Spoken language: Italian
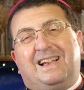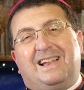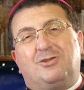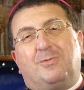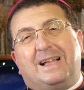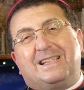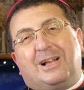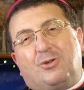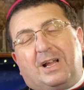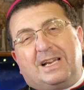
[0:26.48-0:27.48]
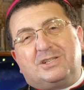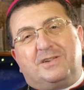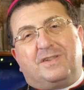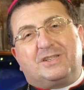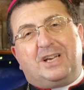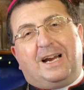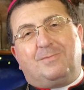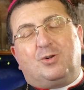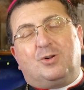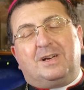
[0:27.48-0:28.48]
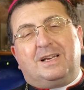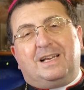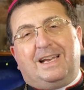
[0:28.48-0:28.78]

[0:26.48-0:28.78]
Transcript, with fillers: La domanda allora che ci facciamo è